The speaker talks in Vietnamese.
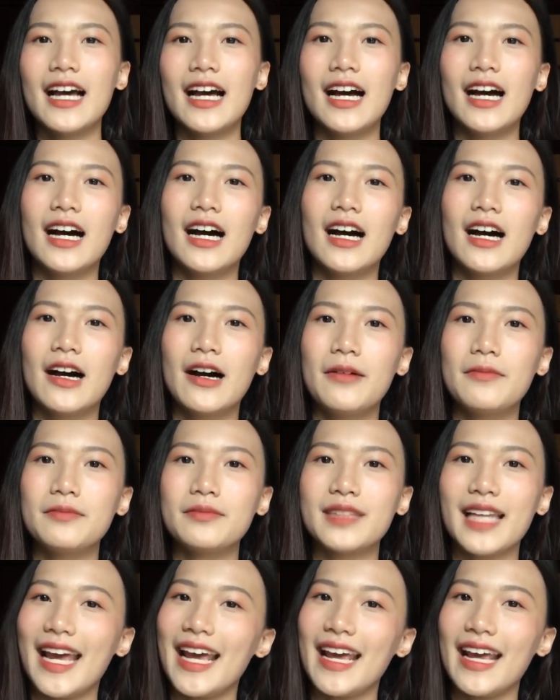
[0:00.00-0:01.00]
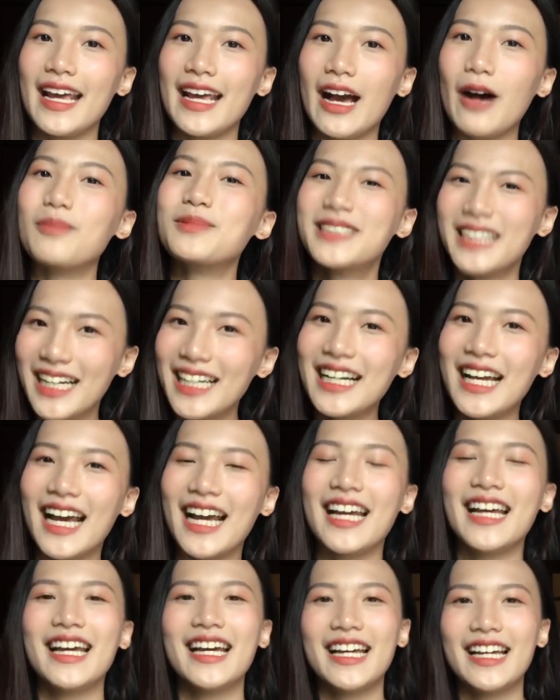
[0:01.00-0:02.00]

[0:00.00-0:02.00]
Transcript: uh, thẻ học sinh này